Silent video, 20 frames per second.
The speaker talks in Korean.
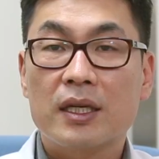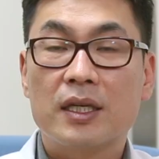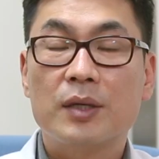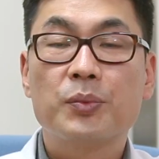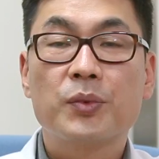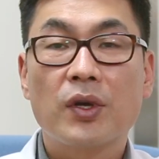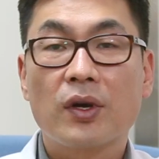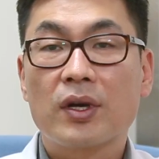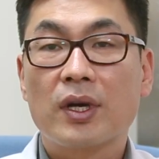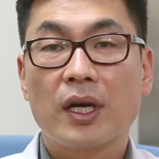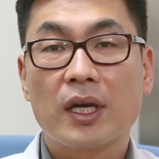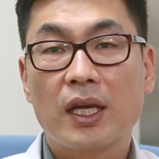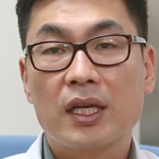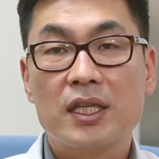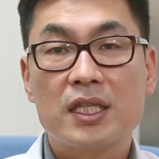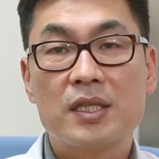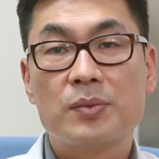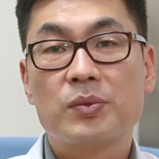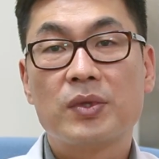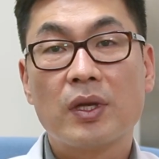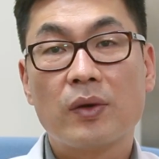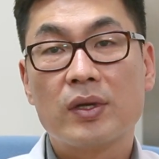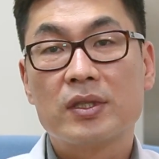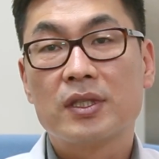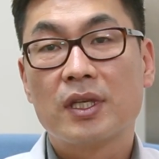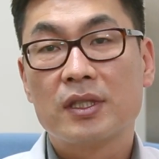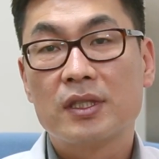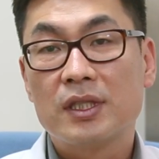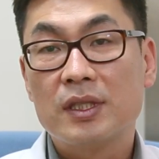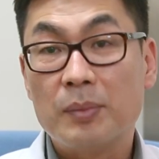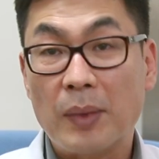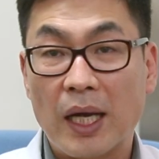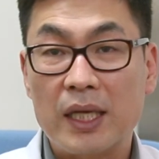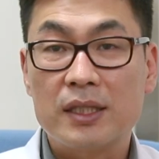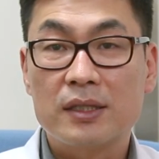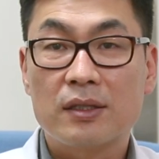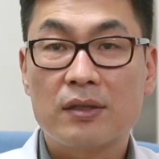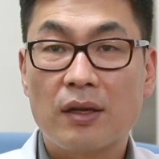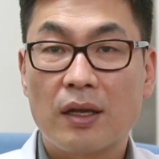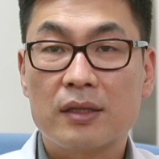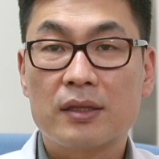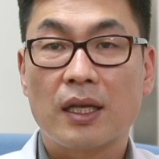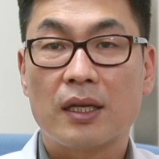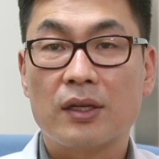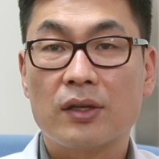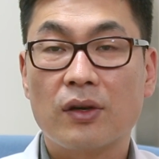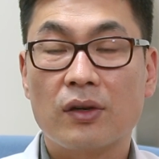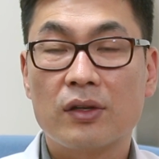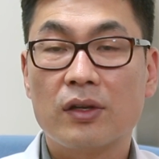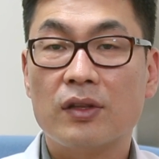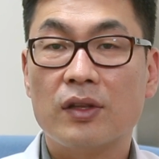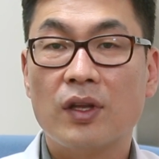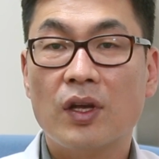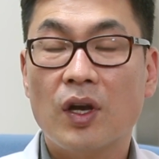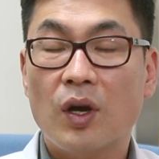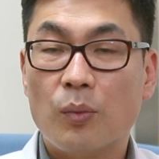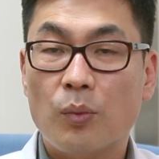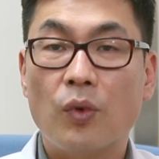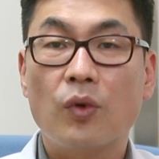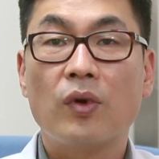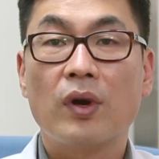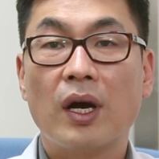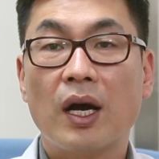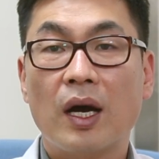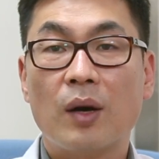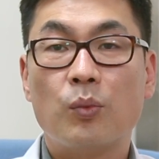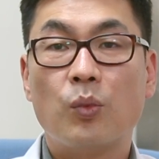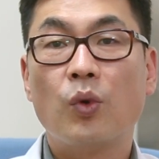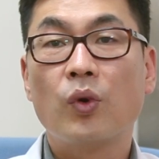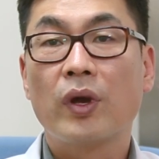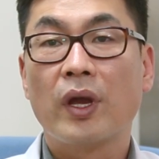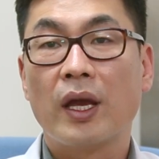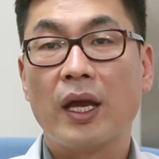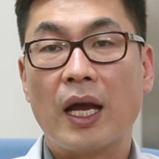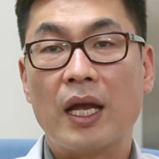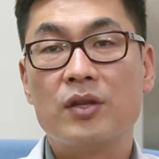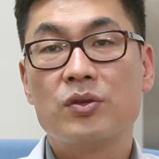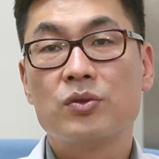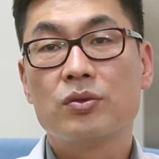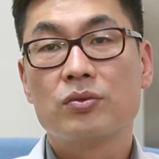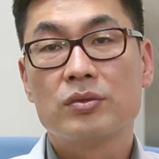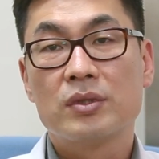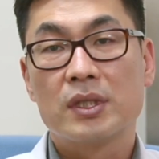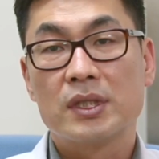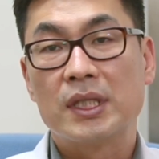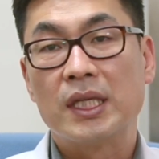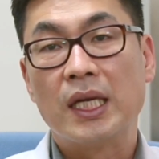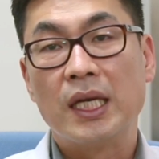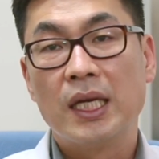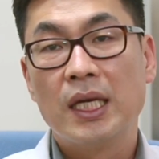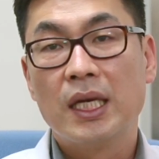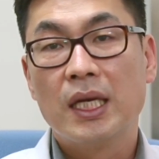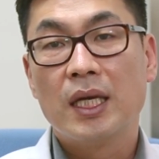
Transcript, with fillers: 급격하게 20대 환자들이 많이 늘어났다는 것은 뭔가 목에 안 좋은 자세